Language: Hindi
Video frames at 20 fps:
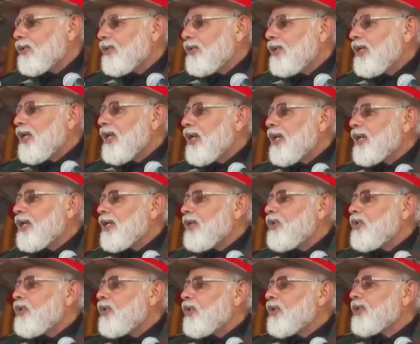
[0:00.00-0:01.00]
वो दिए की
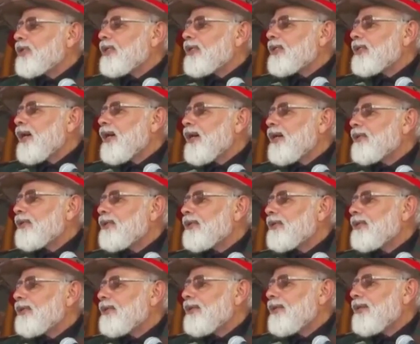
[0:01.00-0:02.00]
ज्योत के साथ
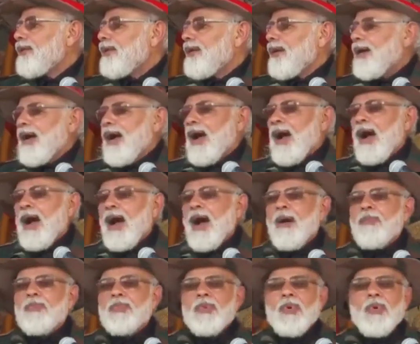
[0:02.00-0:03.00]

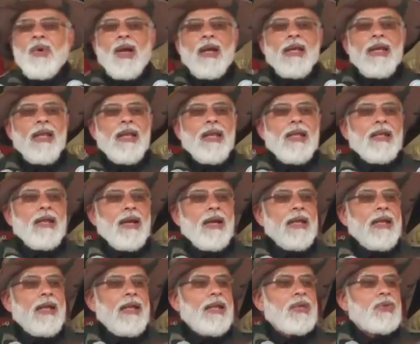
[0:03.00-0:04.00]
आपको अनेक
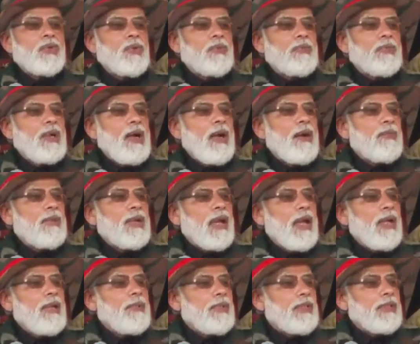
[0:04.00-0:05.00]
अनेक
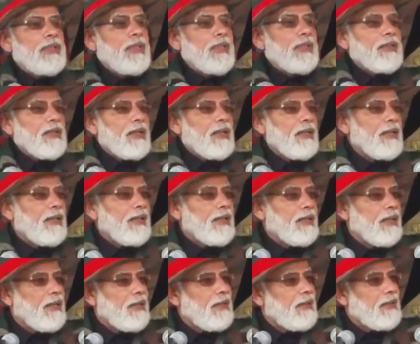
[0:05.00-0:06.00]
शुभकामनाएं भी देता
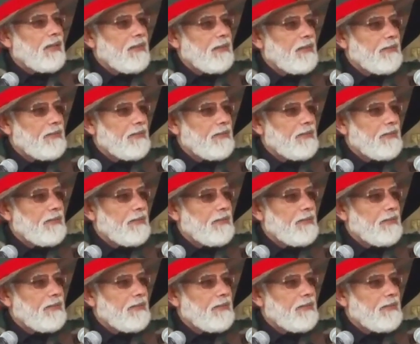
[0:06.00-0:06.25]
रहेगा